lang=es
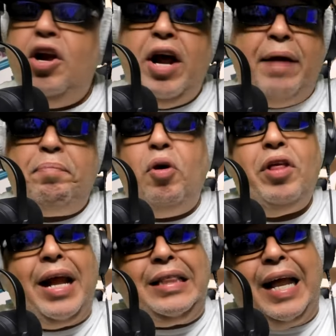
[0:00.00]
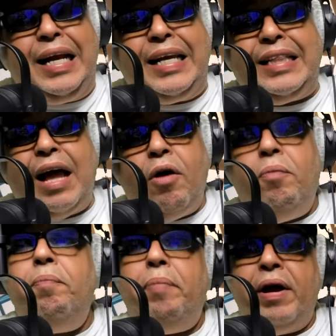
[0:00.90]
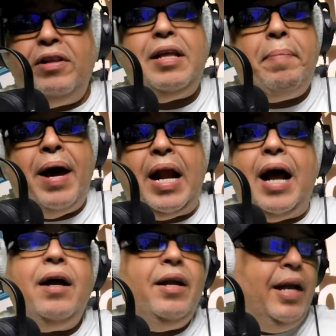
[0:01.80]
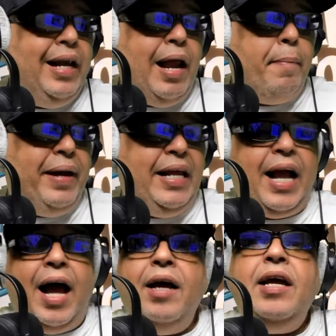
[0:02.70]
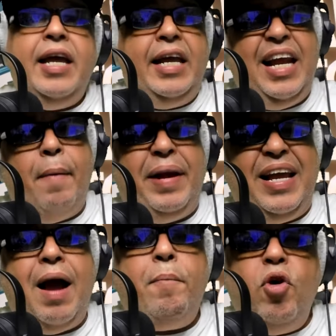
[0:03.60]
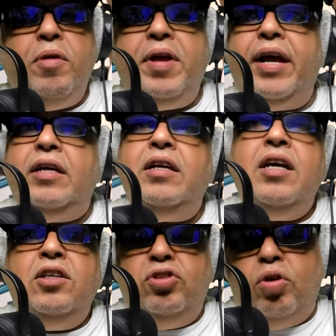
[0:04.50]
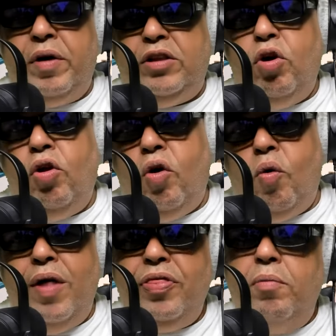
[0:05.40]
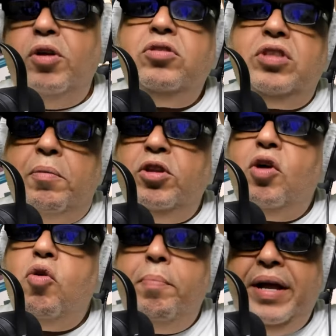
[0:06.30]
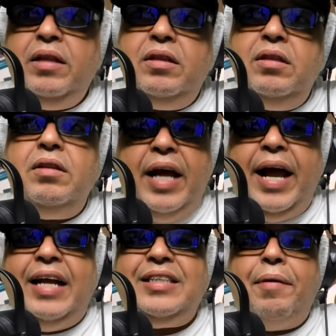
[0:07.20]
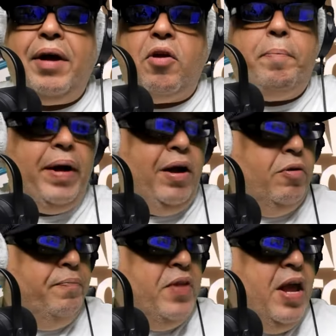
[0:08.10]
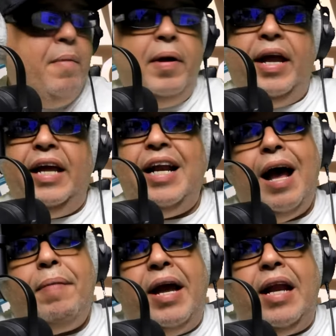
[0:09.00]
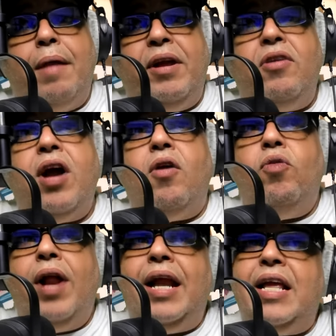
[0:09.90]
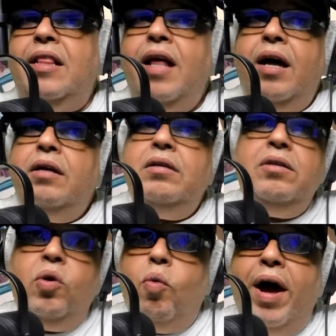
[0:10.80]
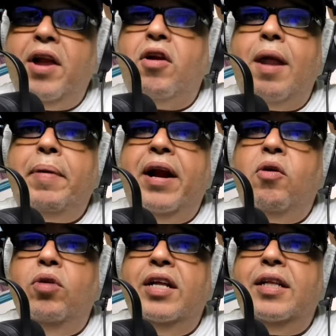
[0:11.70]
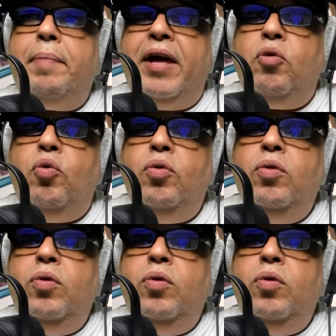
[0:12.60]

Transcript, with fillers: Eh, podrá estar quitado, pero este pana la aplica y la aplica muy bien. Sobre todo cuando se monta en un beat, él sabe romperlo. Y nada más y nada menos que con una leyenda, Warrior Rapper School desde Perú.